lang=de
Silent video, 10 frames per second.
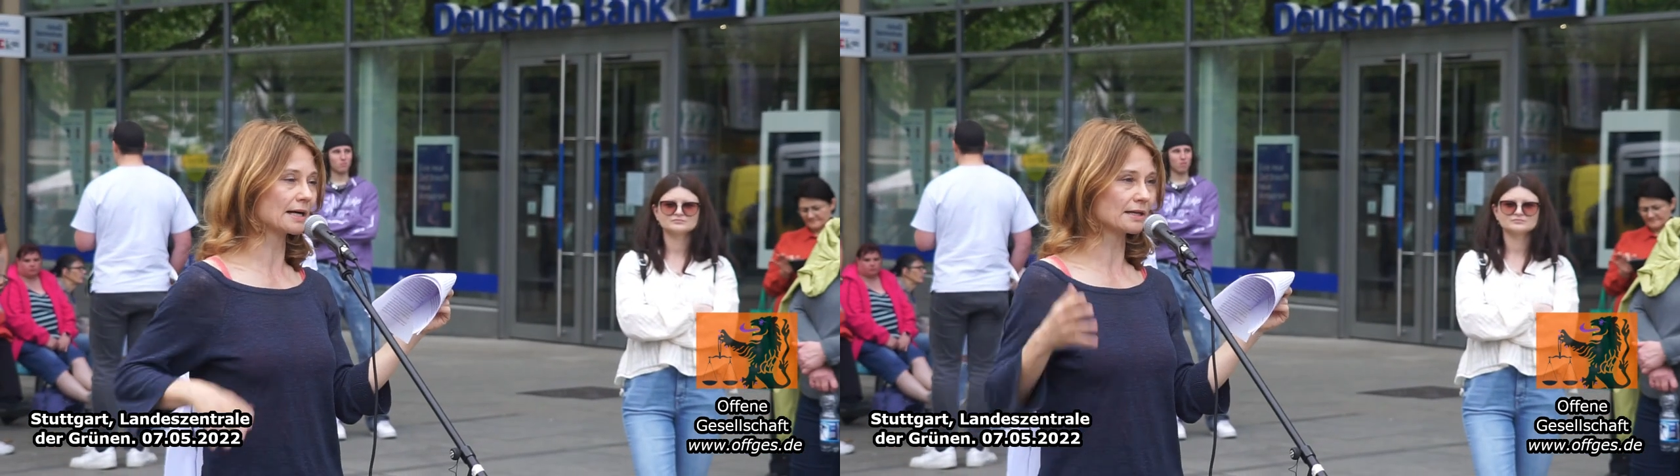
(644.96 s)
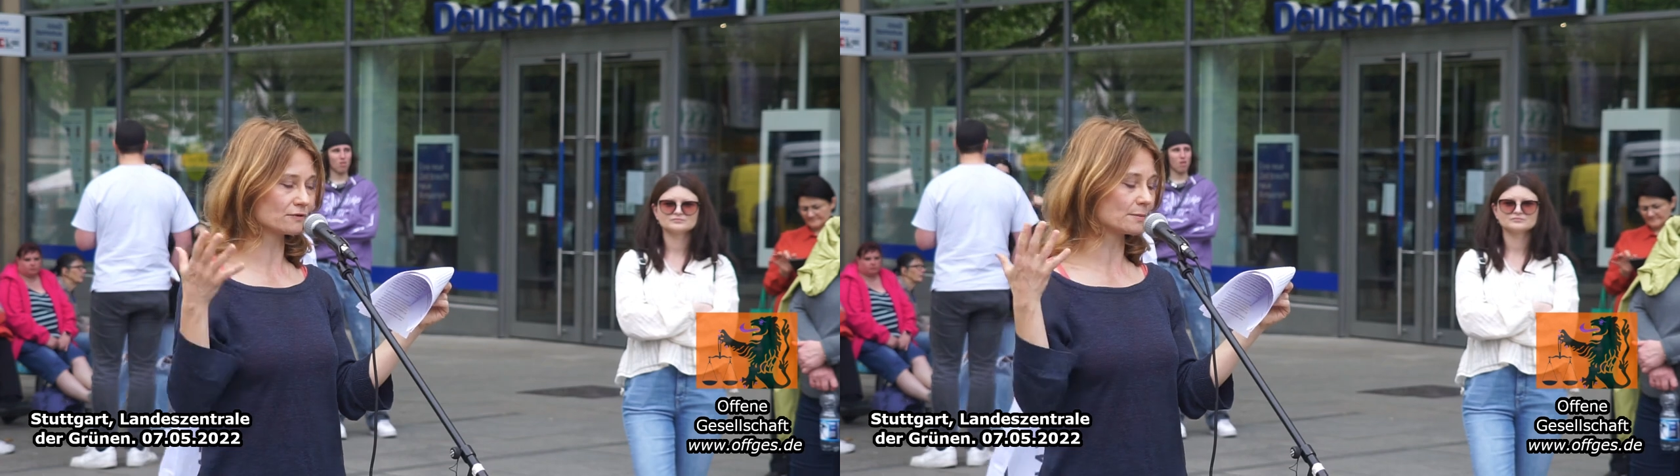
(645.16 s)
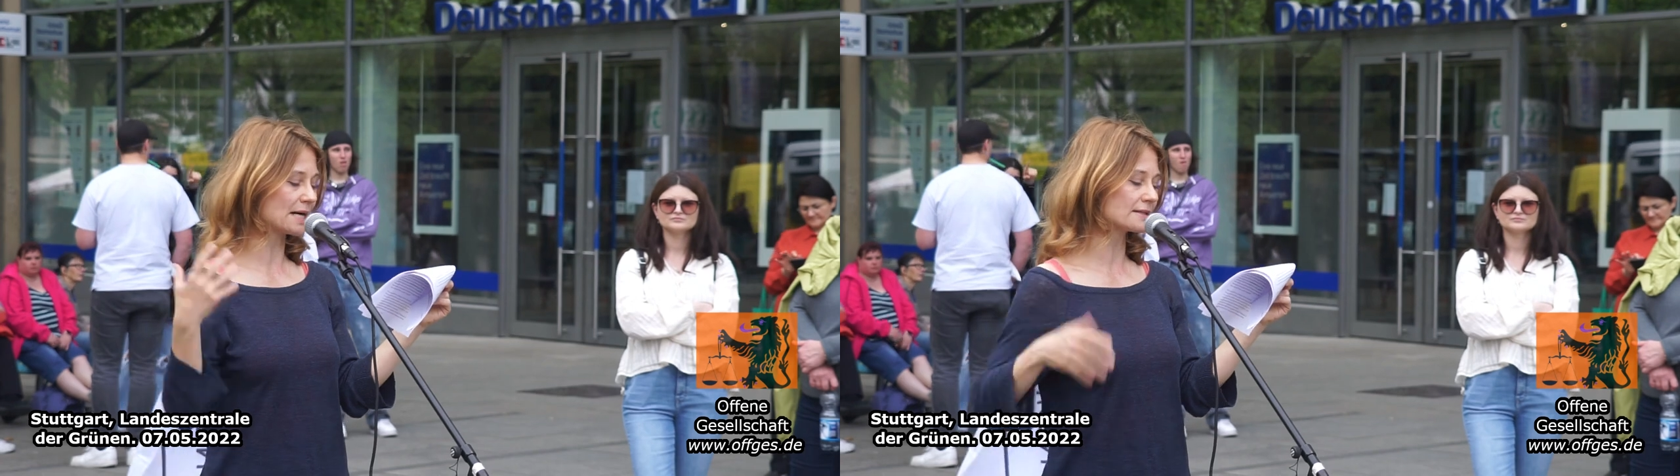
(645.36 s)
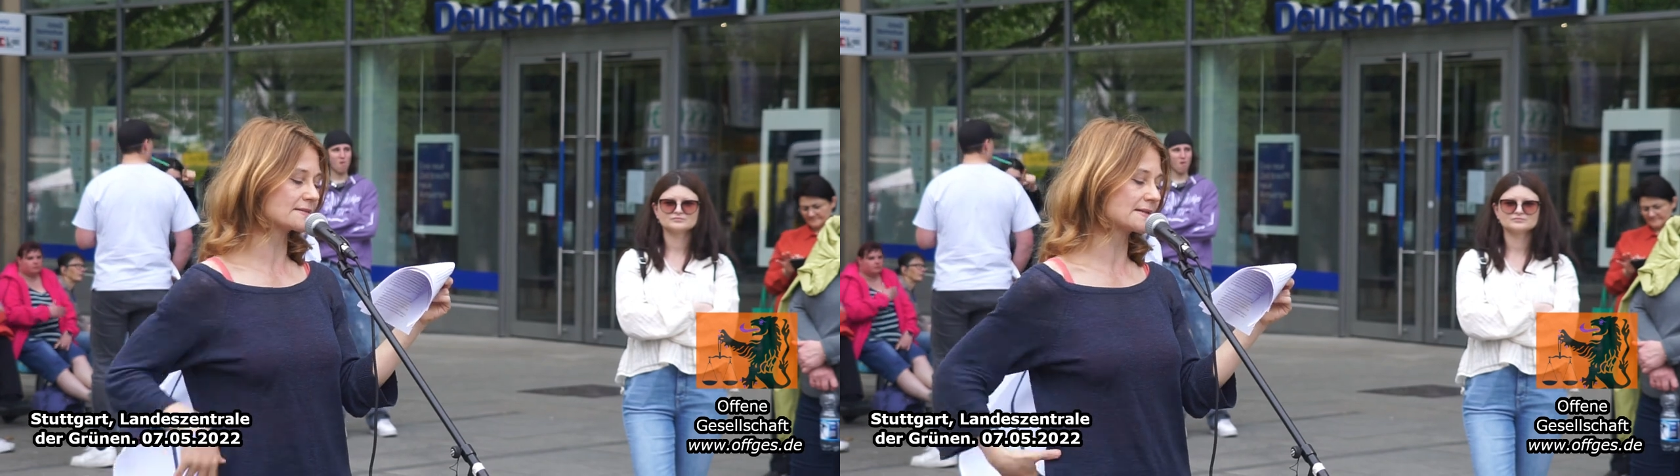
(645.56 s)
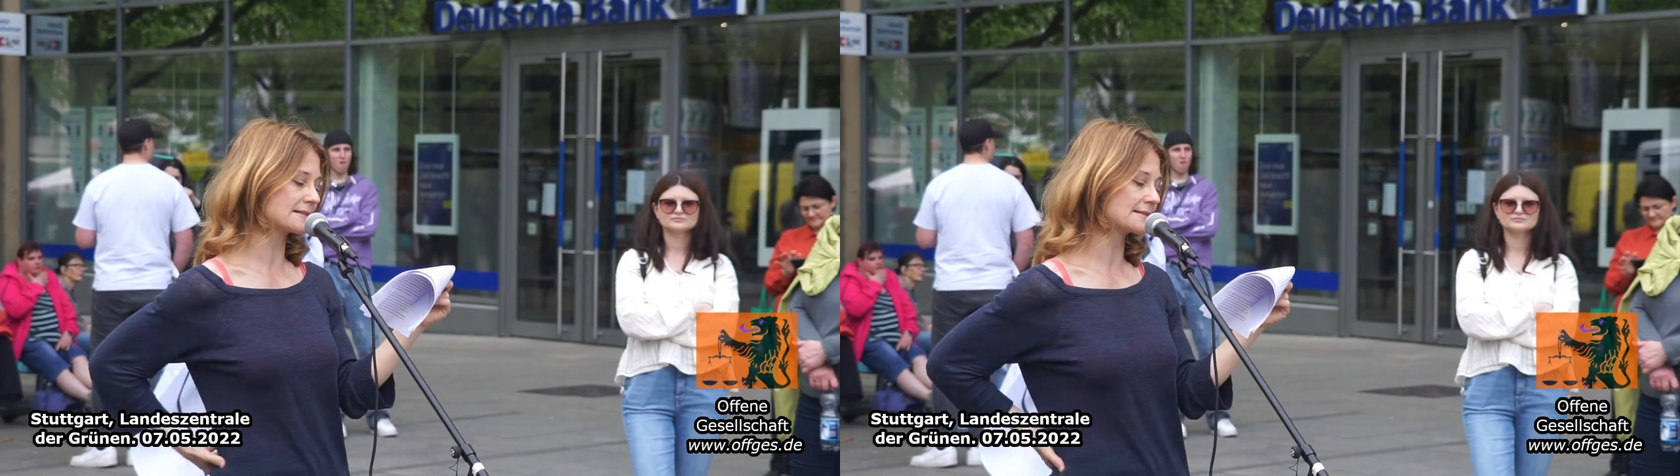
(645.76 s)
gerade vom
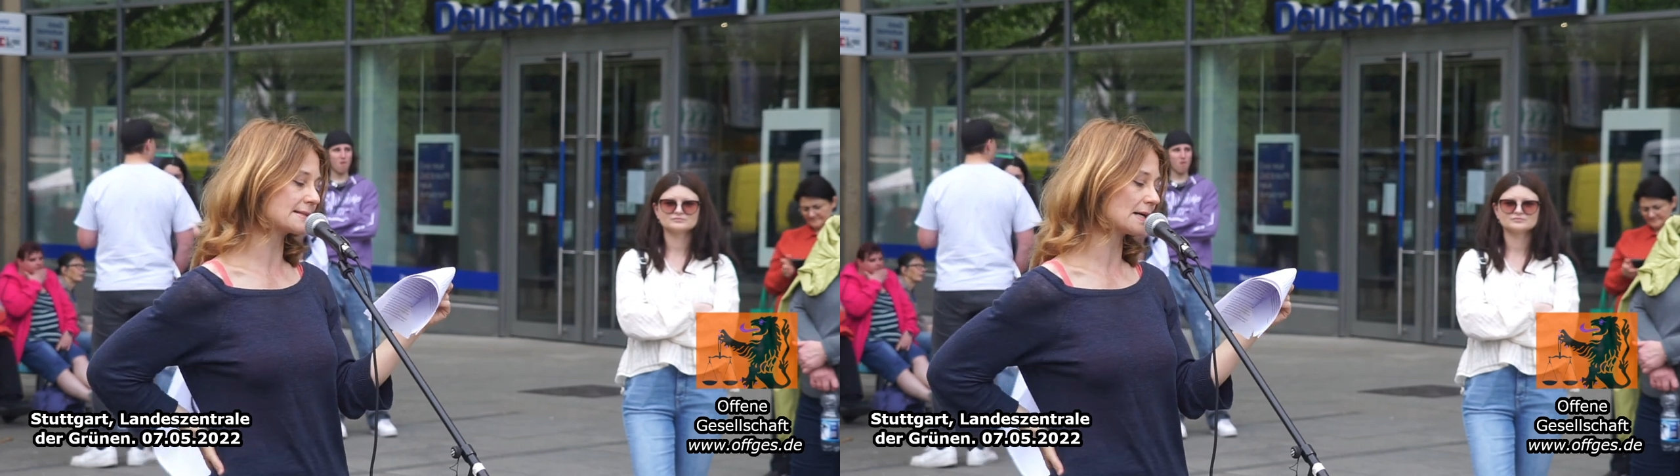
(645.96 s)
28.